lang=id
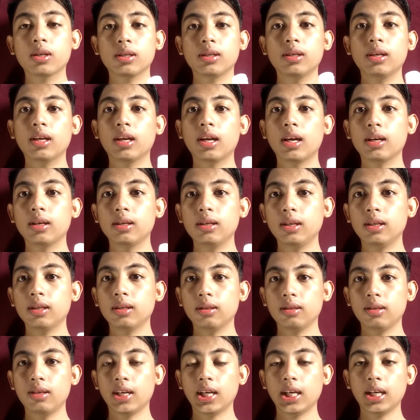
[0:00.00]
ngilangin
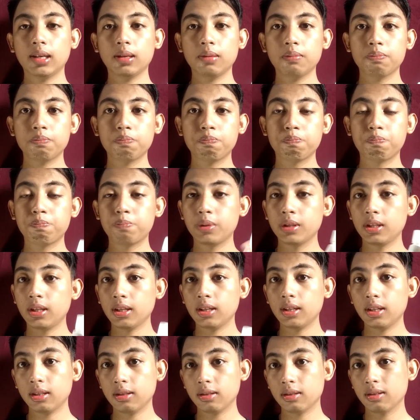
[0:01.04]
yang
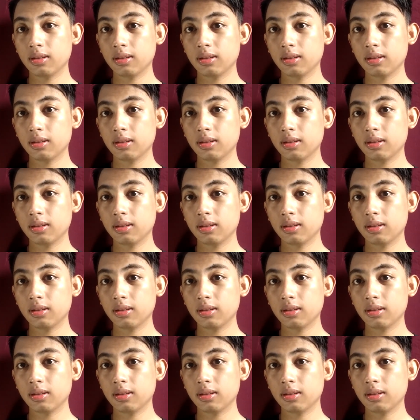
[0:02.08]
penyakit